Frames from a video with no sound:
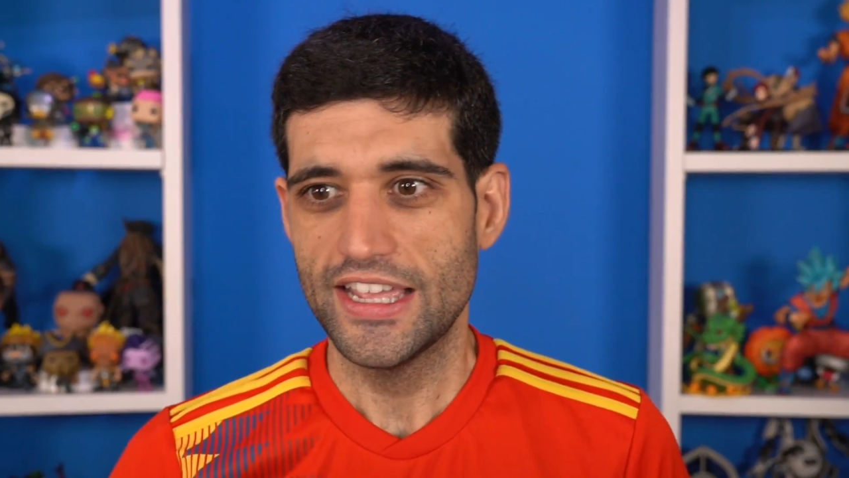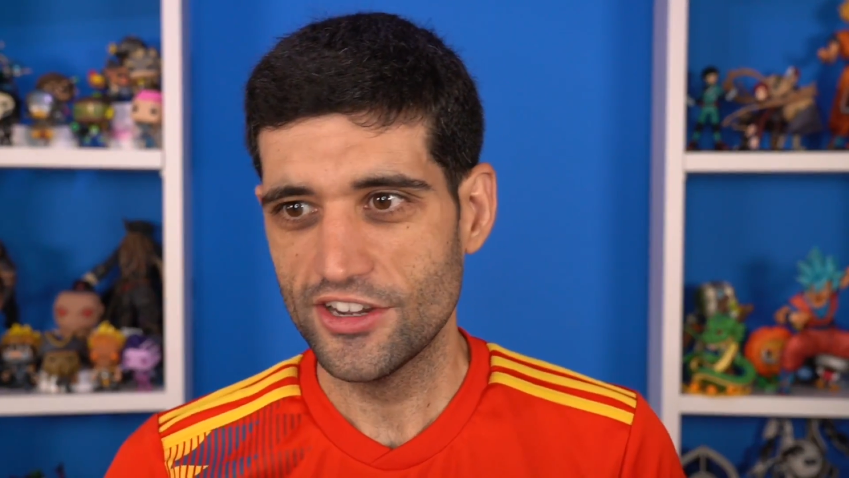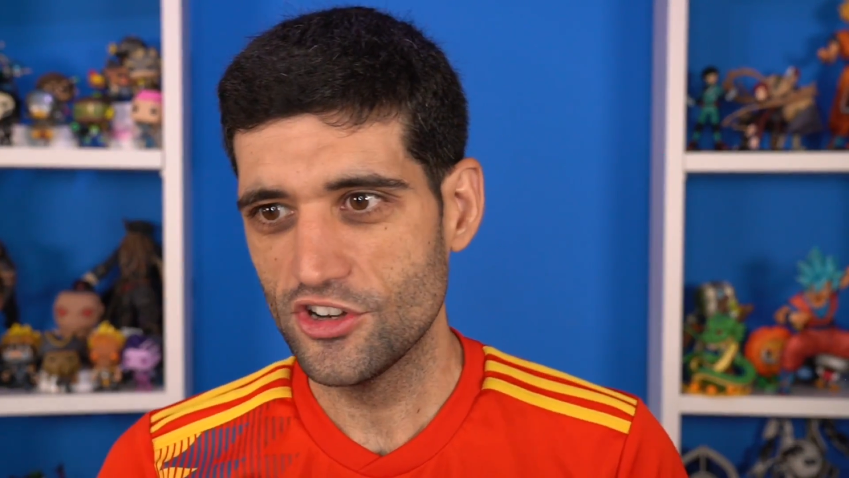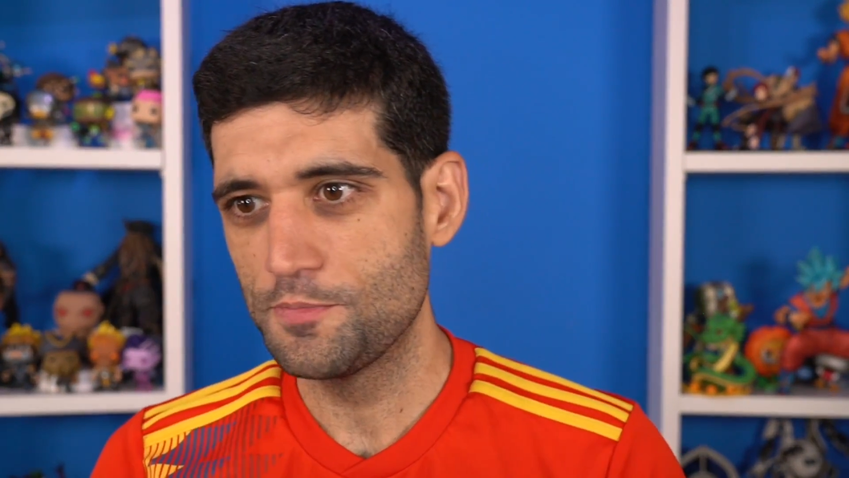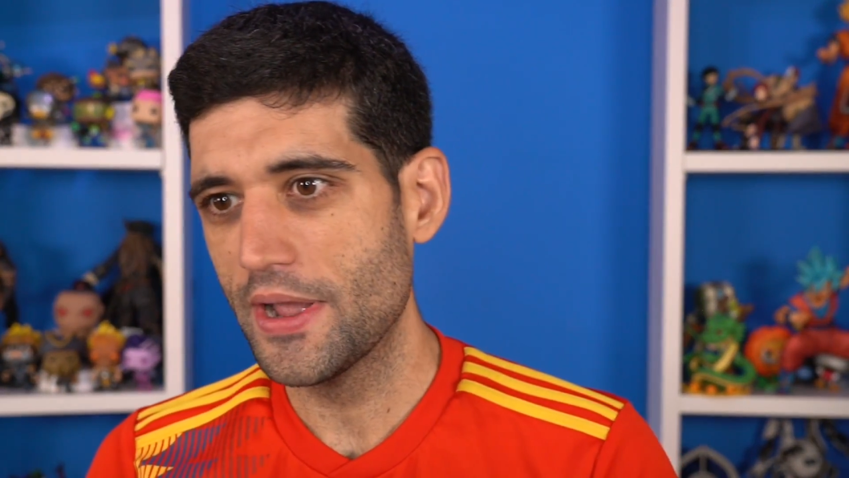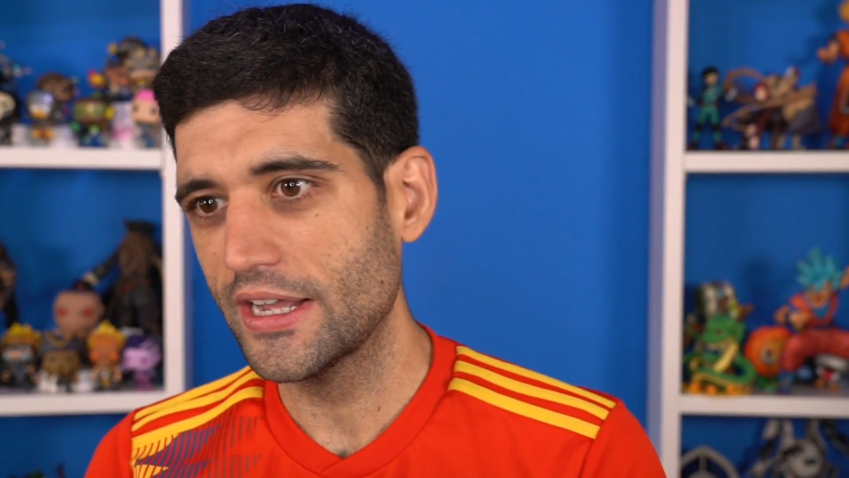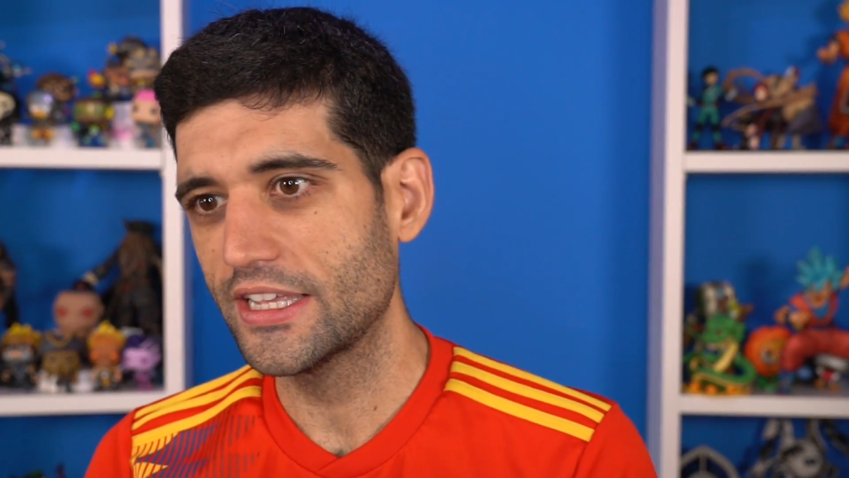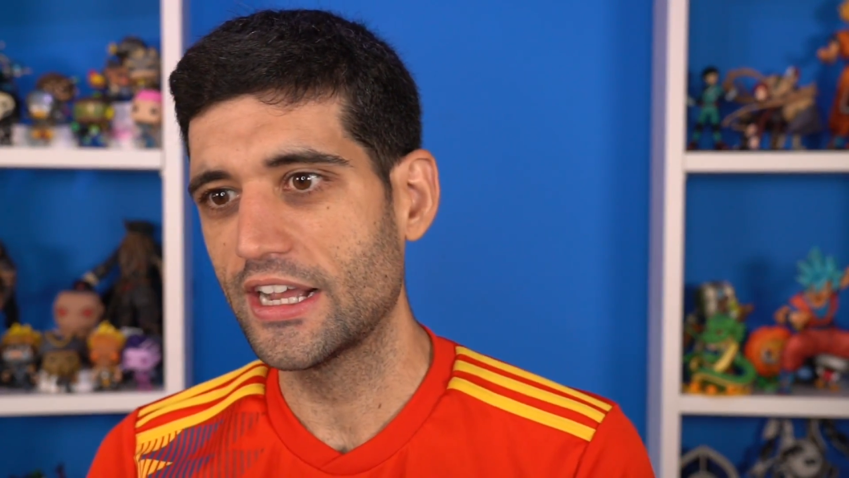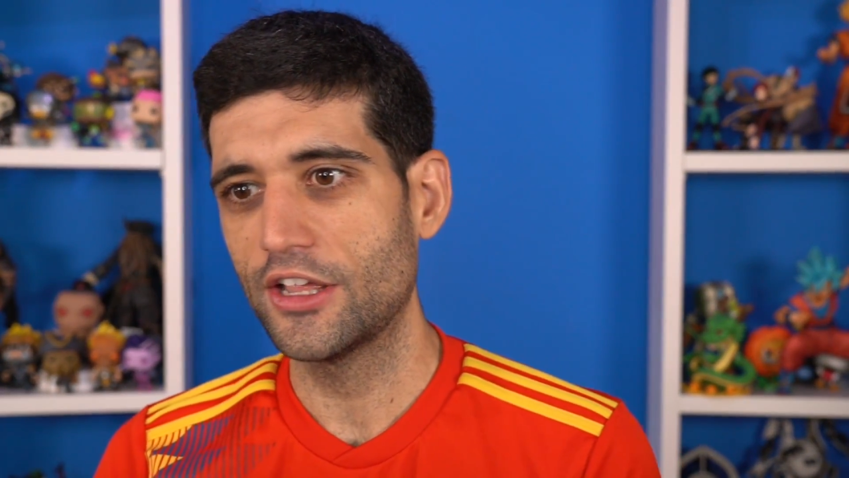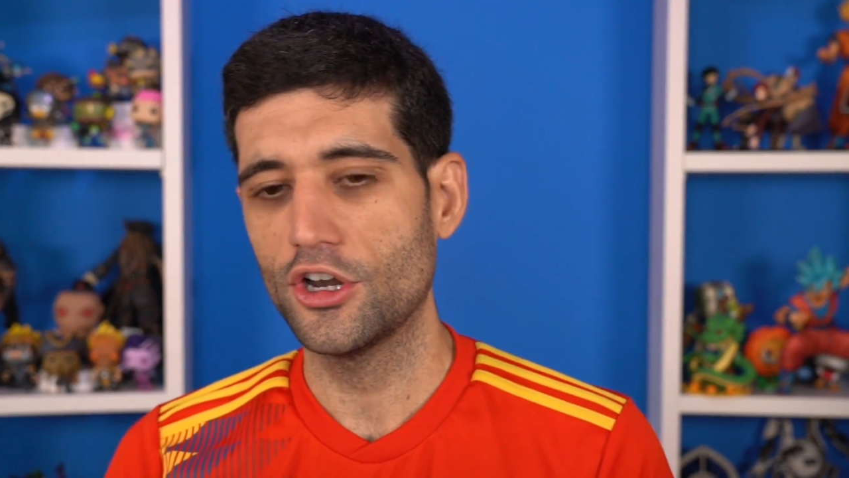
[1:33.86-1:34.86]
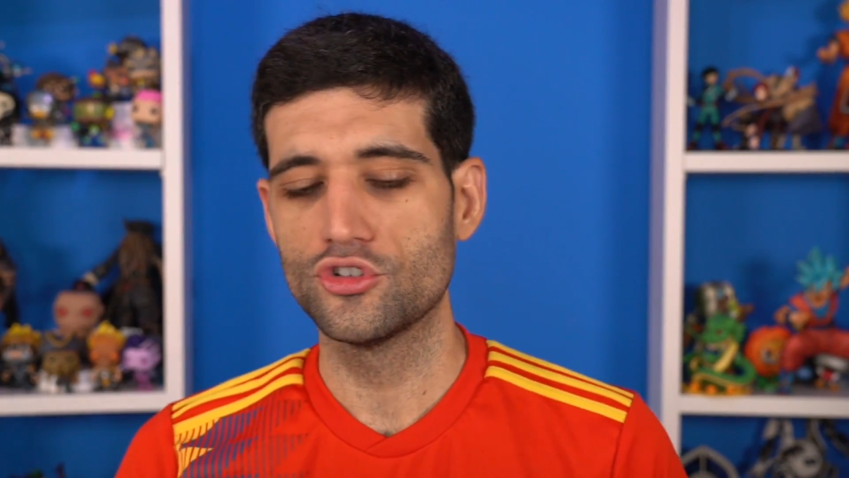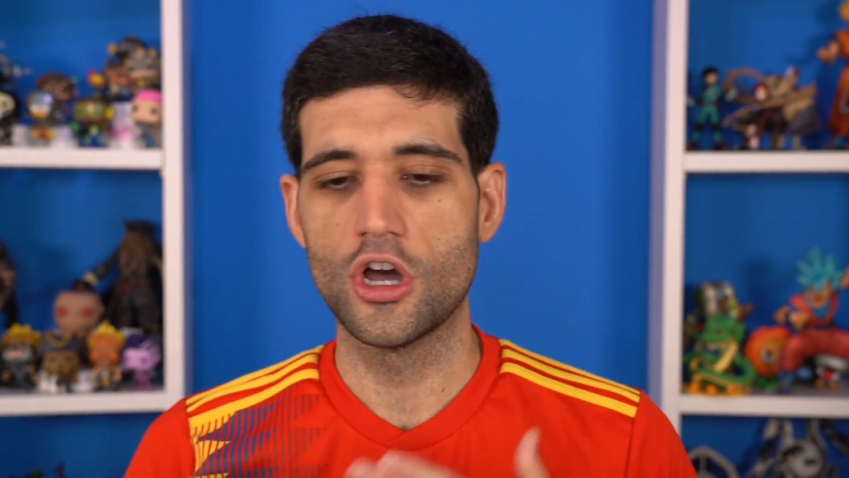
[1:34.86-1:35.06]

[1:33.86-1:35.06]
E a gente pega aqui, galera, olha